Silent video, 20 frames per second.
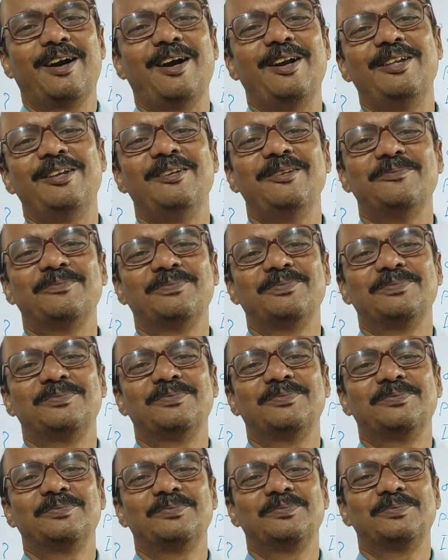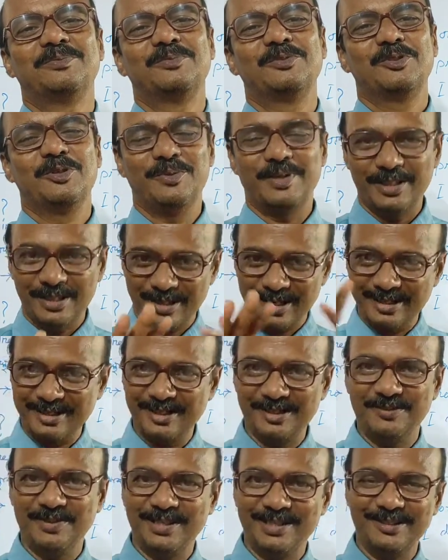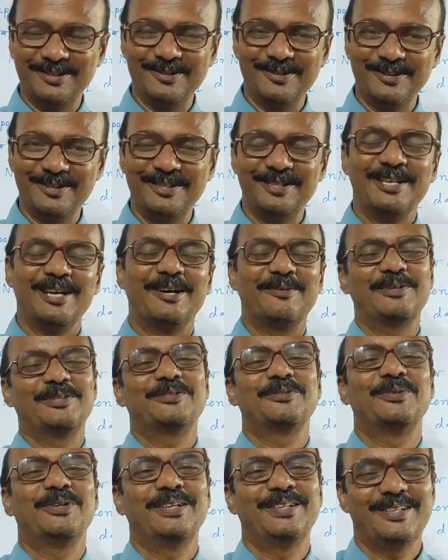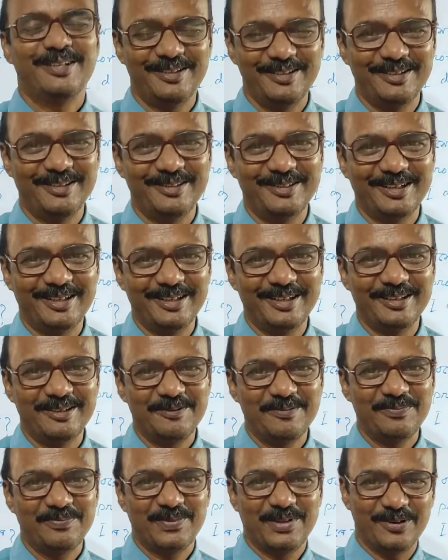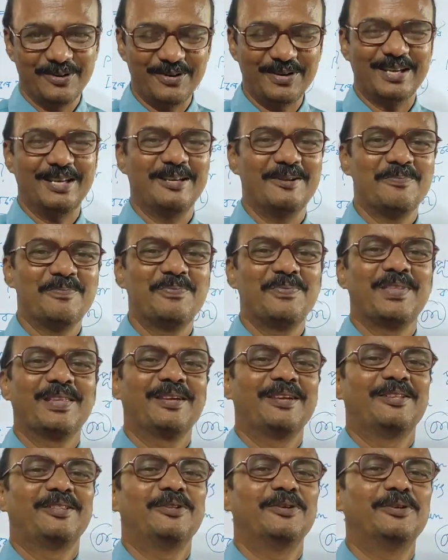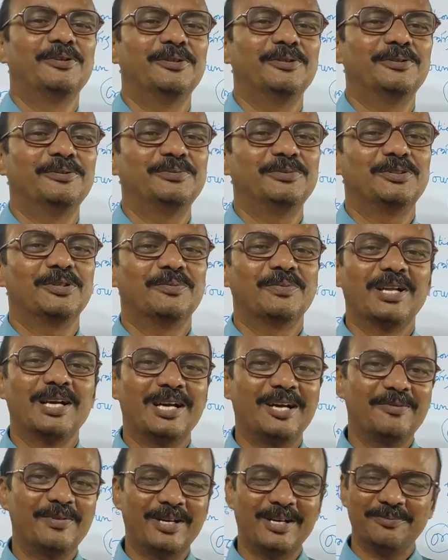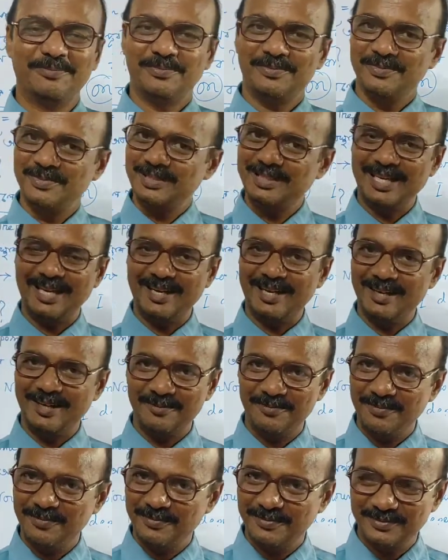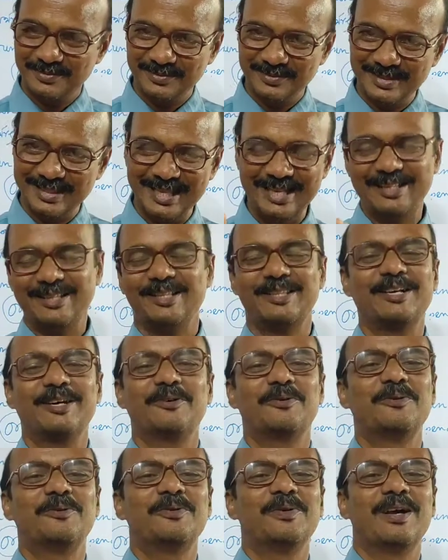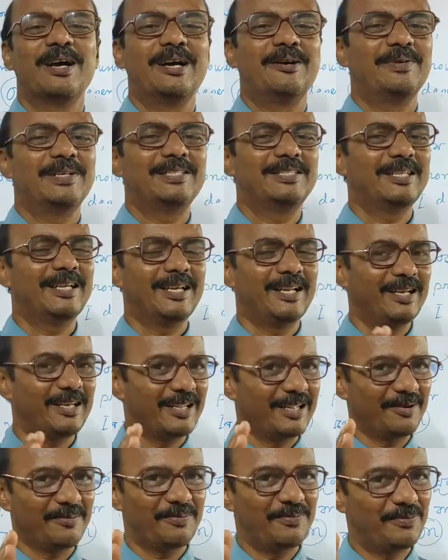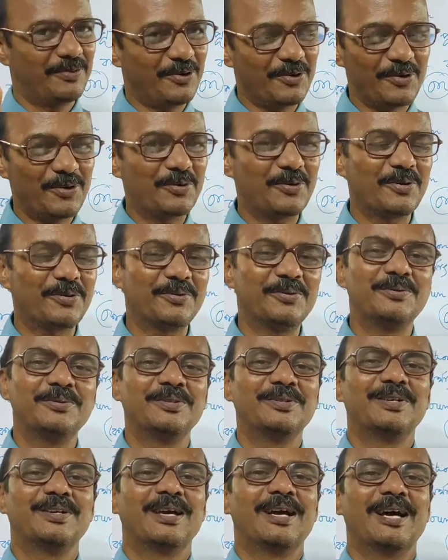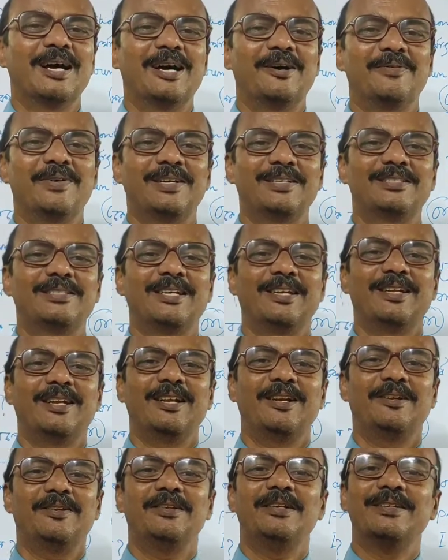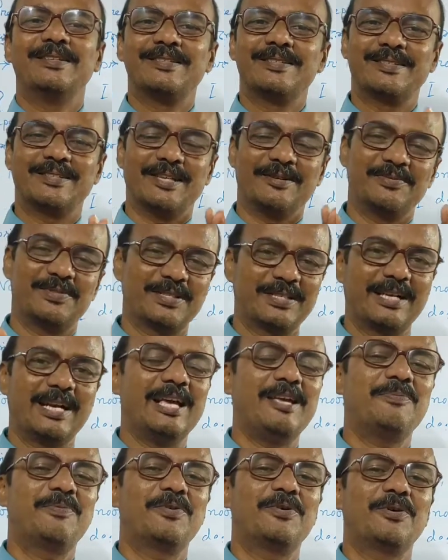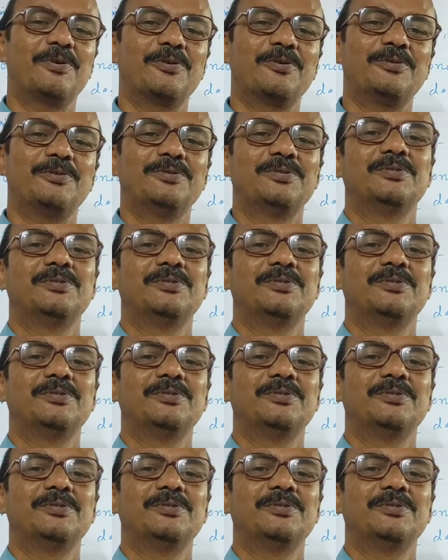খালি তোমাদের আশীর্বাদে যদি আমার শরীরটা ঠিক থাকে ওকে তো তোমরা আমার চ্যানেল দেখতে থাকো আমার চ্যানেলটাকে ফলো করো আমার চ্যানেল সাবস্ক্রাইব করো